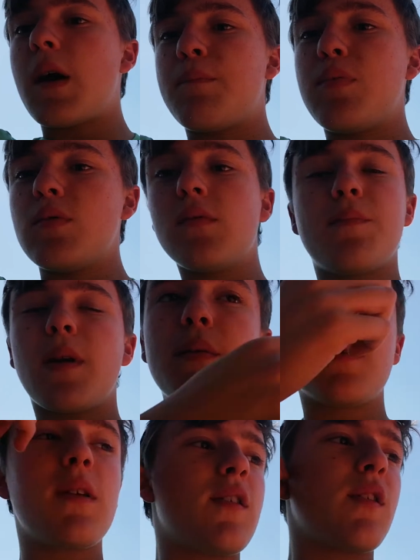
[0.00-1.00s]
appunto,
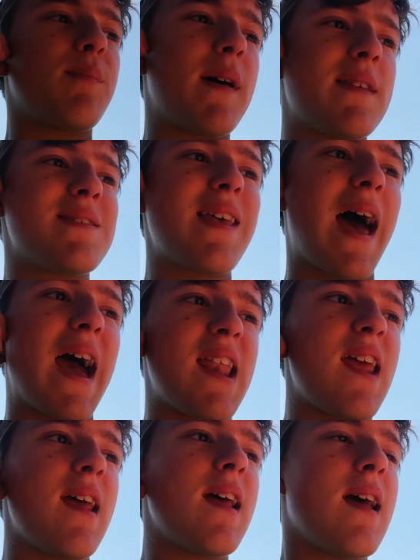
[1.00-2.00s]
proprio di
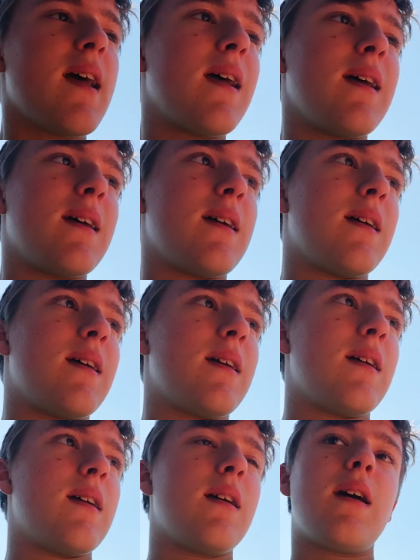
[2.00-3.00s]
sorpassare
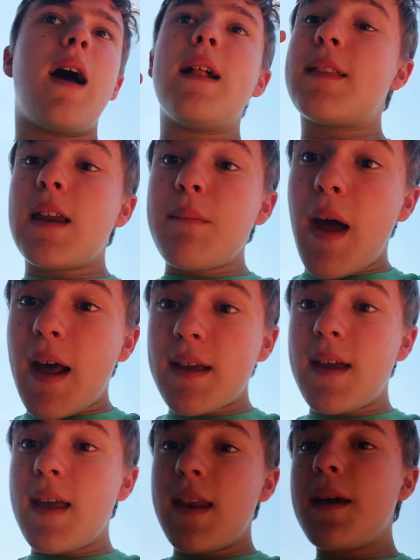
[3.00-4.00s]
eh, altre
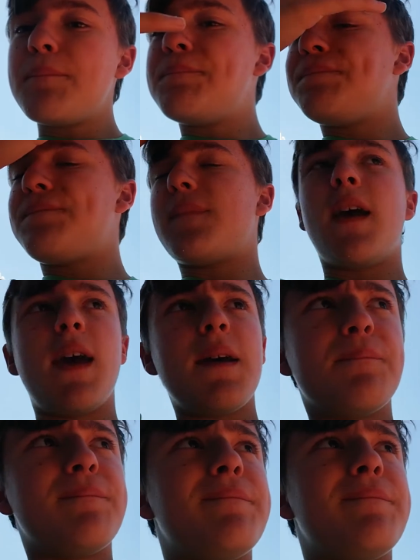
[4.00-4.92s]
macchine e